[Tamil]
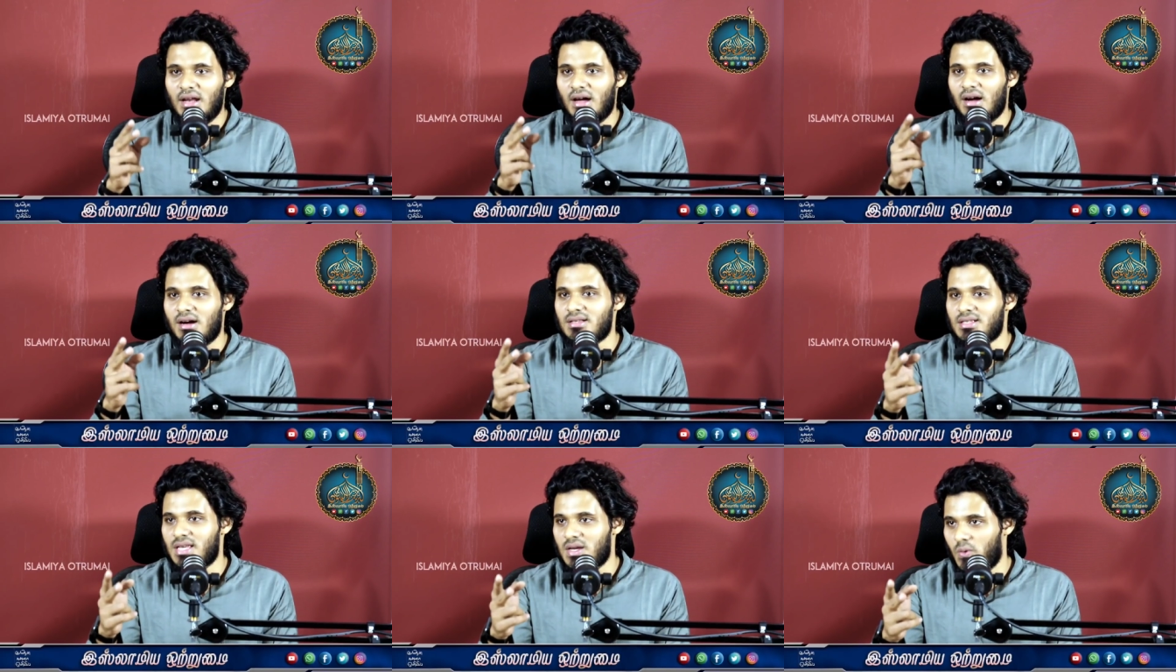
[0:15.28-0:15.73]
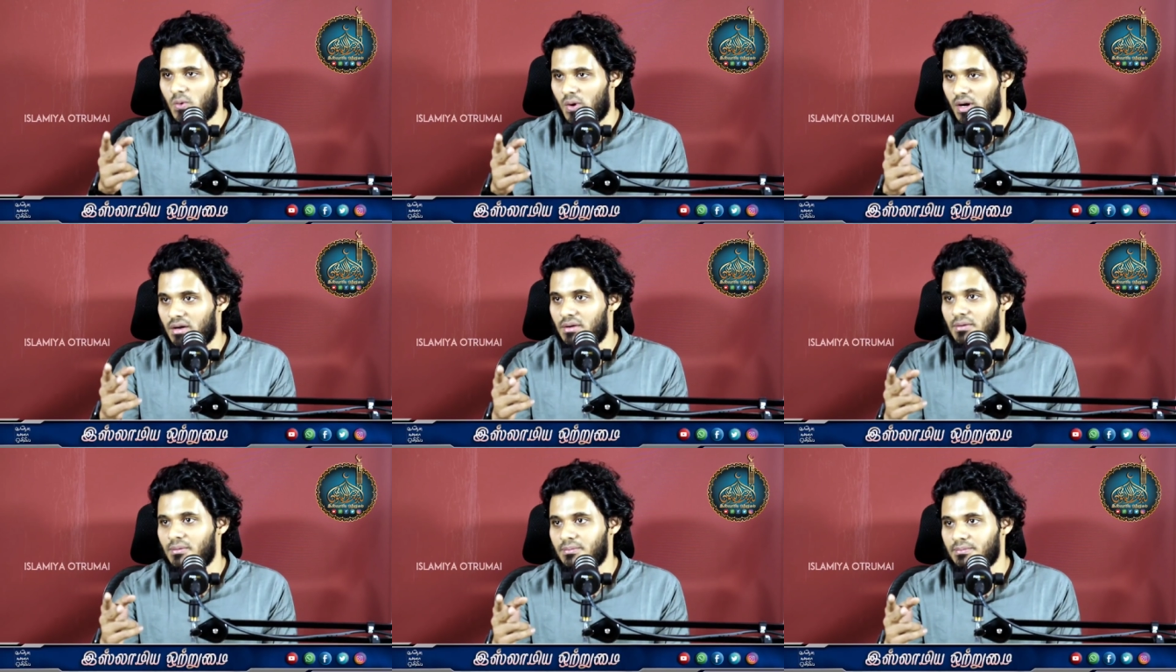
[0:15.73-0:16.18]
நேராக
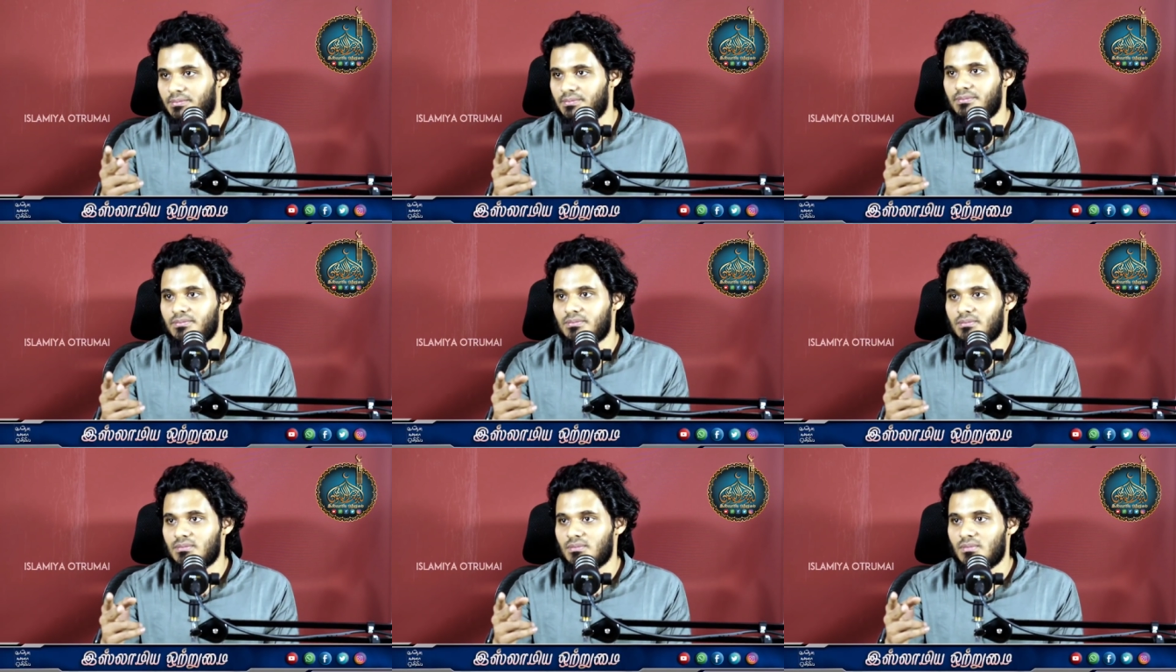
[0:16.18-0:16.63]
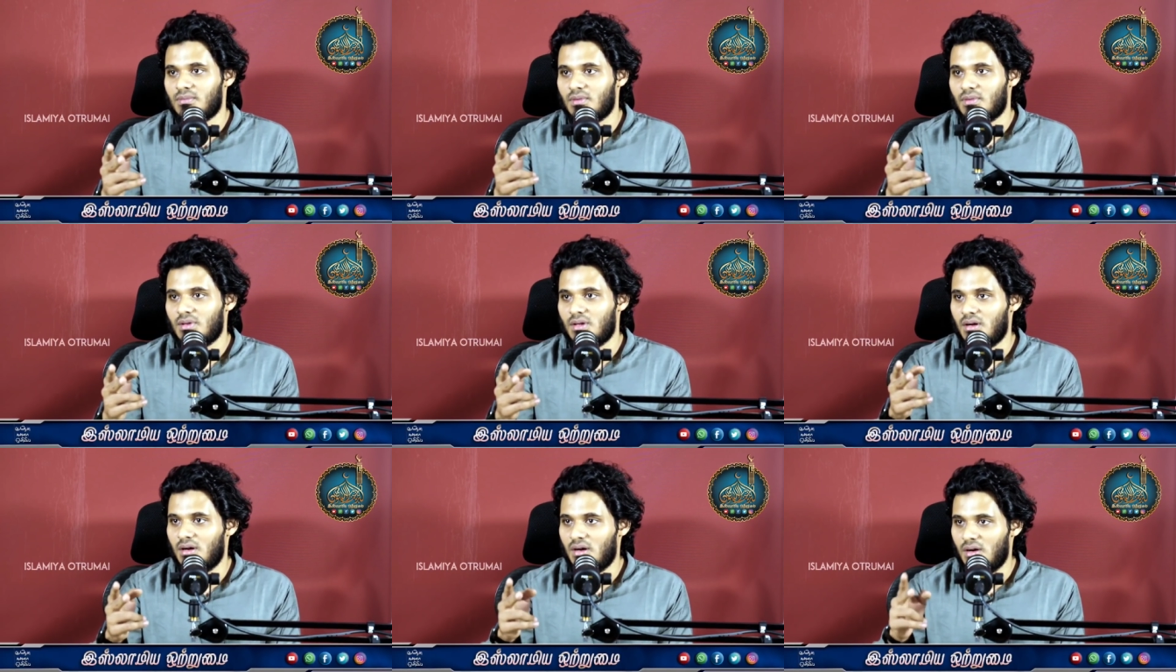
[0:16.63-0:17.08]
செய்வான்
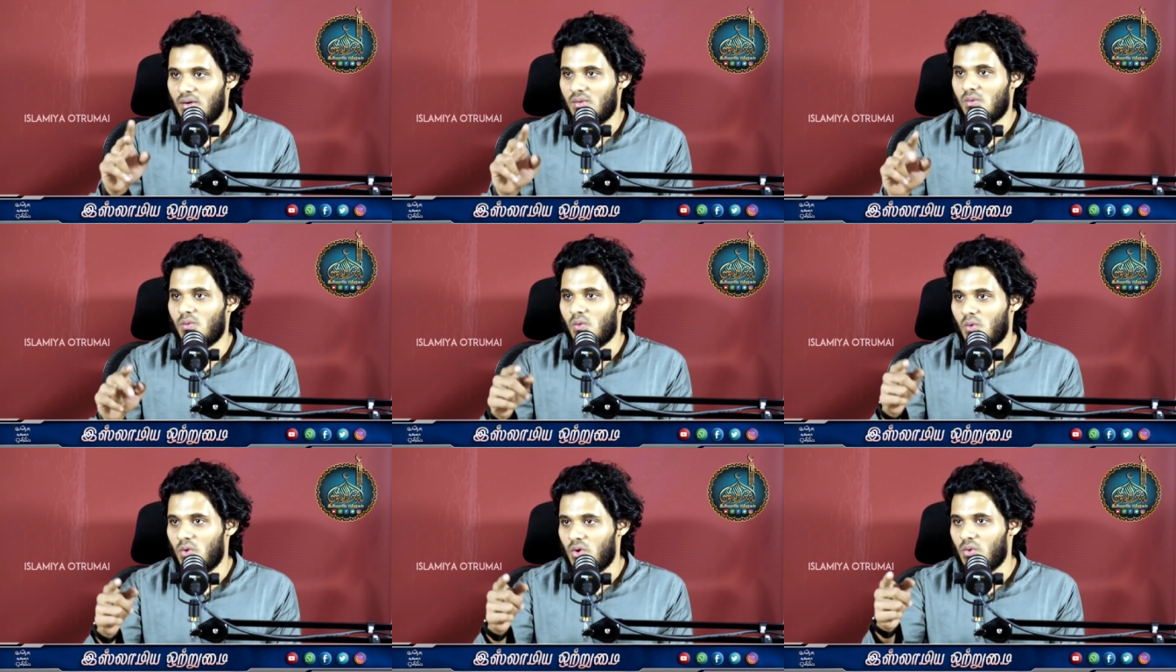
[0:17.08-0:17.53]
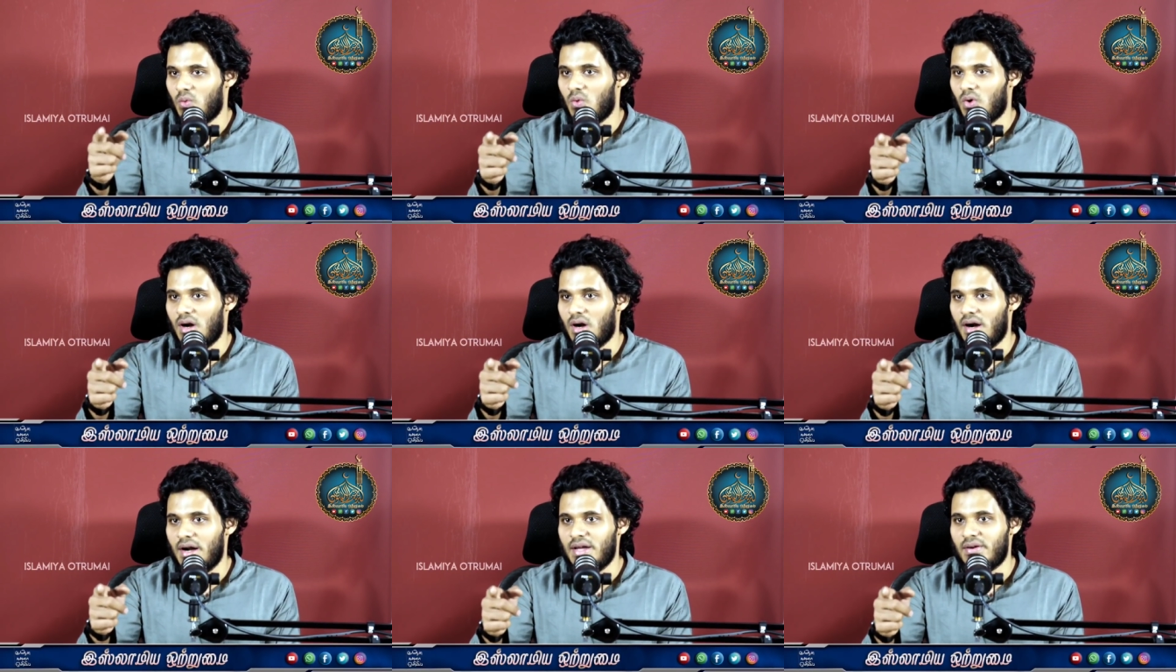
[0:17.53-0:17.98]
ஒரு
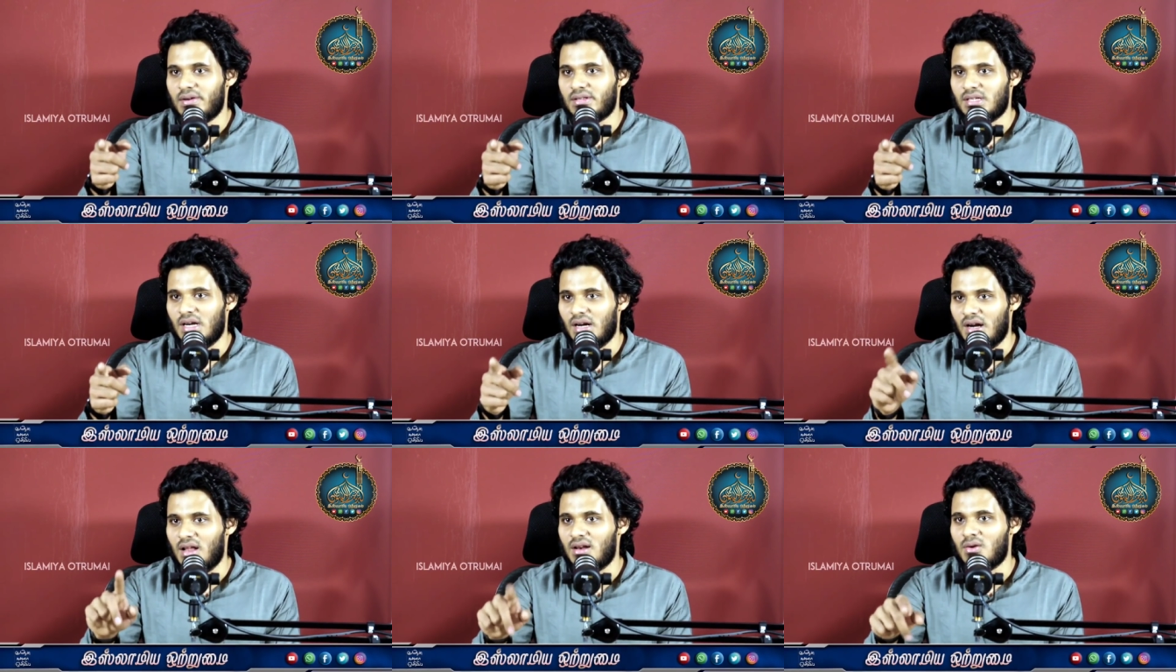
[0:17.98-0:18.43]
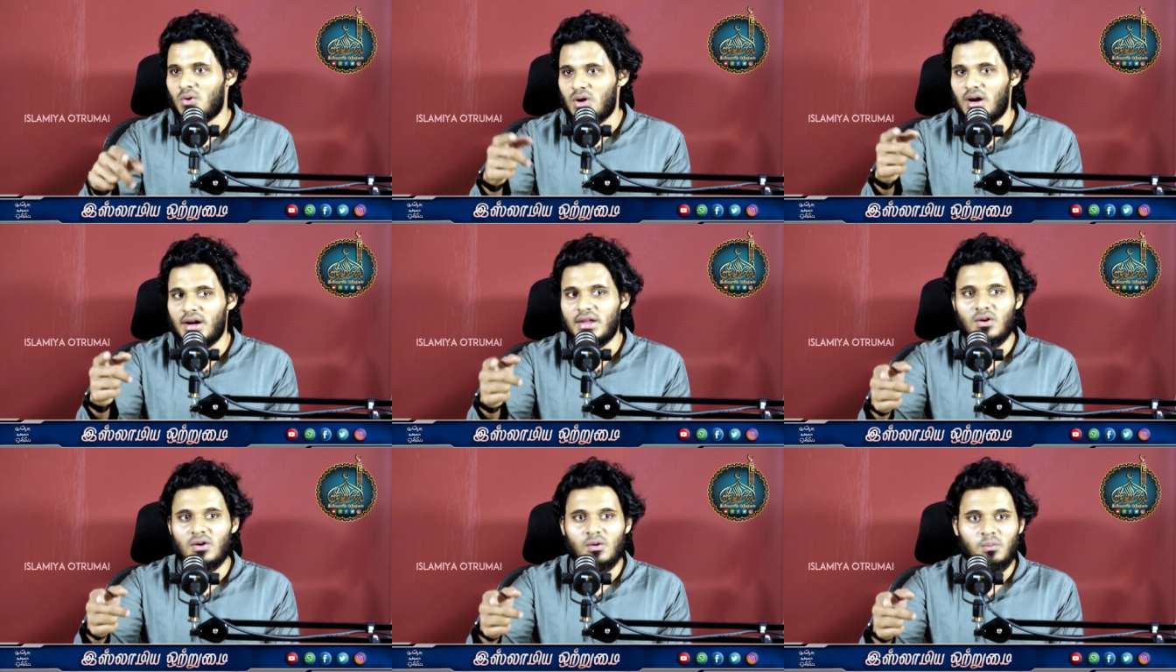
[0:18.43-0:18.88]
ஒரு அடி வச்சானா
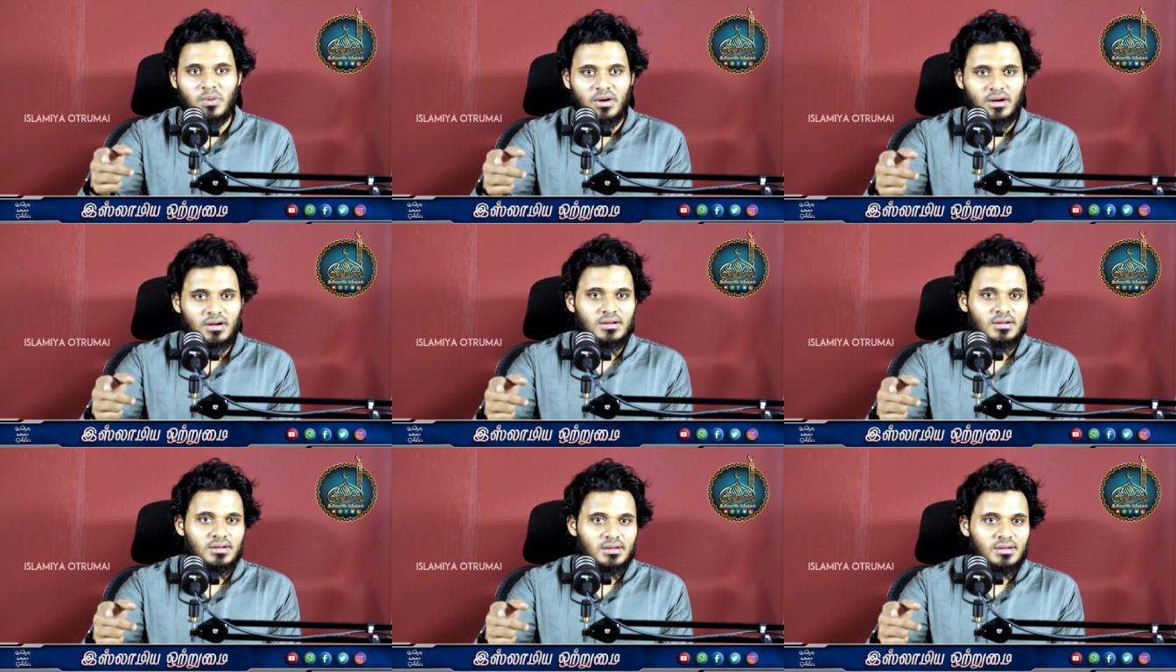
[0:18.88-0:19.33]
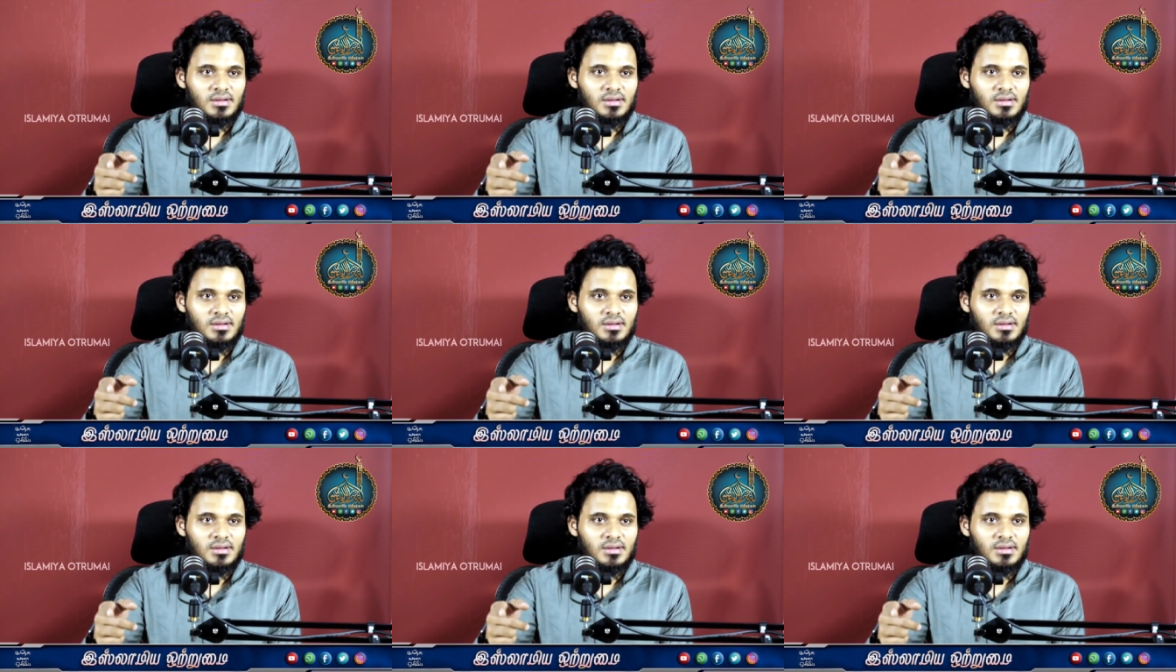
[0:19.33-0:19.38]
இன்னொரு அடி வைப்பான்